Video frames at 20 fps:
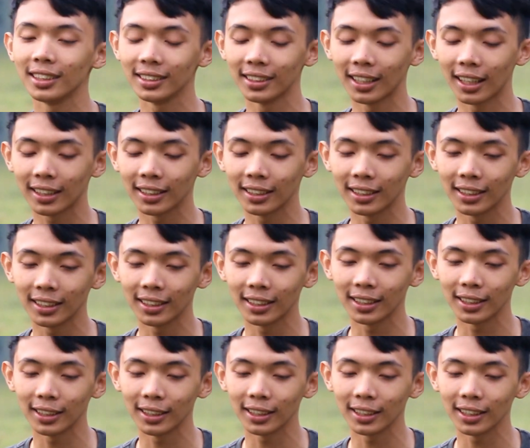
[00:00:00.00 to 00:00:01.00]

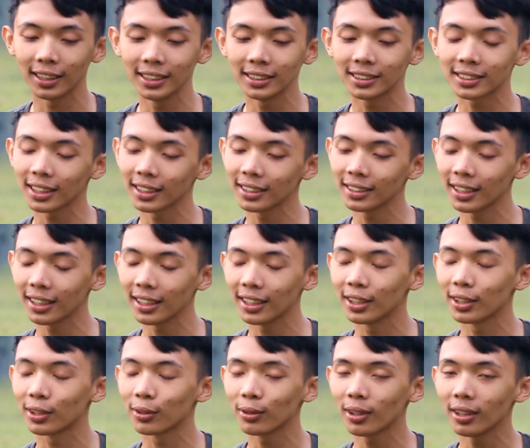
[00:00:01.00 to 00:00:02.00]
dari isengnya
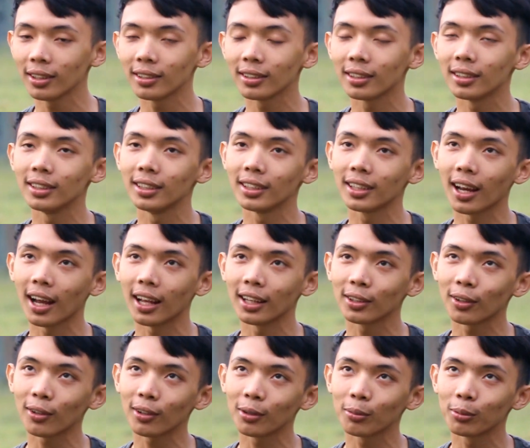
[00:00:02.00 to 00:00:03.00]
itu kan di
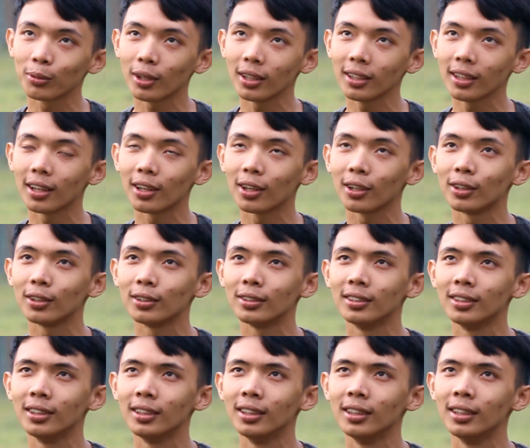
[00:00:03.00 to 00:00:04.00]
kantor kebetulan kalau